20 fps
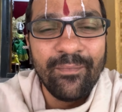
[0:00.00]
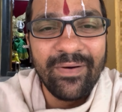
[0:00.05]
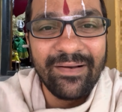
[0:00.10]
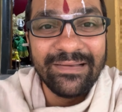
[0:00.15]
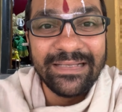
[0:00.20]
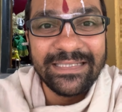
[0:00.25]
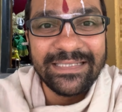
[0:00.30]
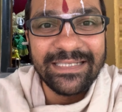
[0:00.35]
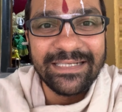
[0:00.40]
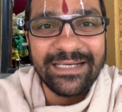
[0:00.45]

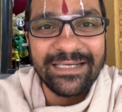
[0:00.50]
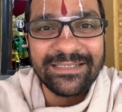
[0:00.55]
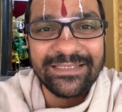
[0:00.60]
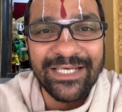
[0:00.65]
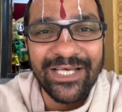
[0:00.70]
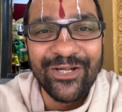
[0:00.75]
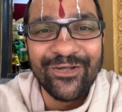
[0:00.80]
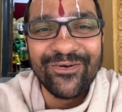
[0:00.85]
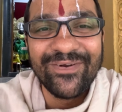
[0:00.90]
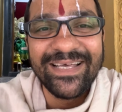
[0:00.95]
మనం ఎంత
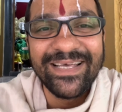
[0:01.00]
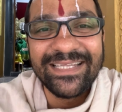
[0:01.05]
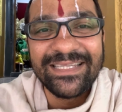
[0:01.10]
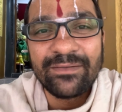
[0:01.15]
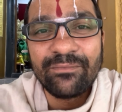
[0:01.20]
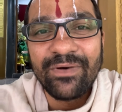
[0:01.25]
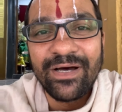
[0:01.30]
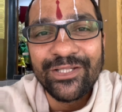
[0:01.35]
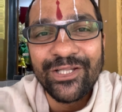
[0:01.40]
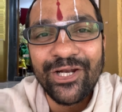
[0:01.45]
కష్టాల్లో ఉన్నా
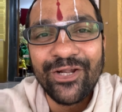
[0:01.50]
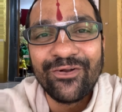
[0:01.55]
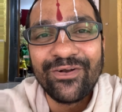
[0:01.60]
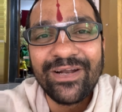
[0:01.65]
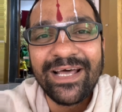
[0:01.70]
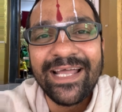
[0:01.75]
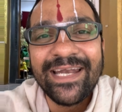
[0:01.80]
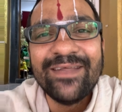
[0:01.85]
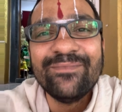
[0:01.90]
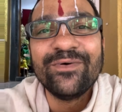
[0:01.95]
ఎంత బాధల్లో
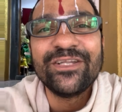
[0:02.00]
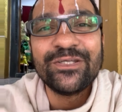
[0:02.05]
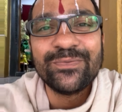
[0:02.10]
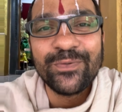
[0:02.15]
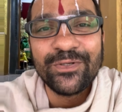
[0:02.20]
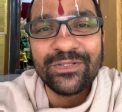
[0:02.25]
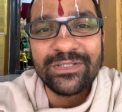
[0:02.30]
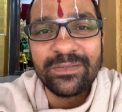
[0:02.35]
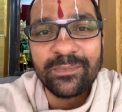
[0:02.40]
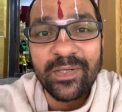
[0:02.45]
ఉన్నా అన్నీ
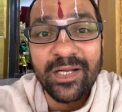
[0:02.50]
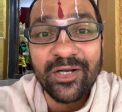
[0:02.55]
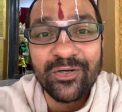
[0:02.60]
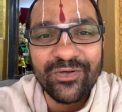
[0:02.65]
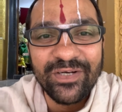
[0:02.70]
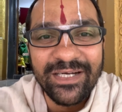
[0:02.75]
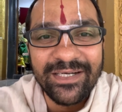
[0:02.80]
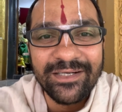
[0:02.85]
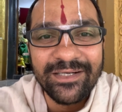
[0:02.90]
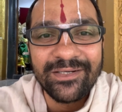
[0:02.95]
మర్చిపోతాం రా
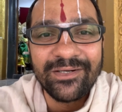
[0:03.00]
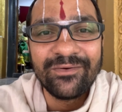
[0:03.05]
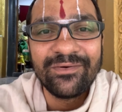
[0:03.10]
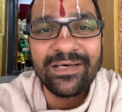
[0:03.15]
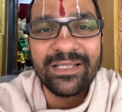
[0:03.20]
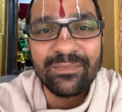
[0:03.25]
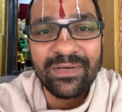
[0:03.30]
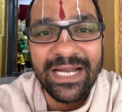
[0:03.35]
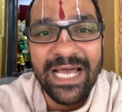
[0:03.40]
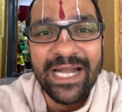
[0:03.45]
అనుకునేటట్లు
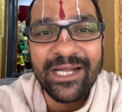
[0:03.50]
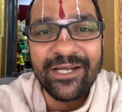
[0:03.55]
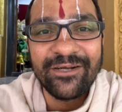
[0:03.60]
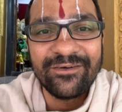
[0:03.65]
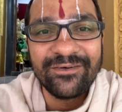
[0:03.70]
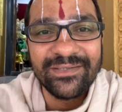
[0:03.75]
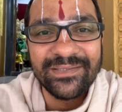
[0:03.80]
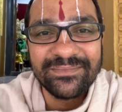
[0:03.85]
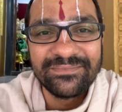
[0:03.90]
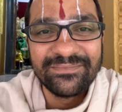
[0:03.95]
ఉండాలి మన
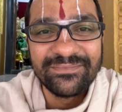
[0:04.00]
యాటిట్యూడ్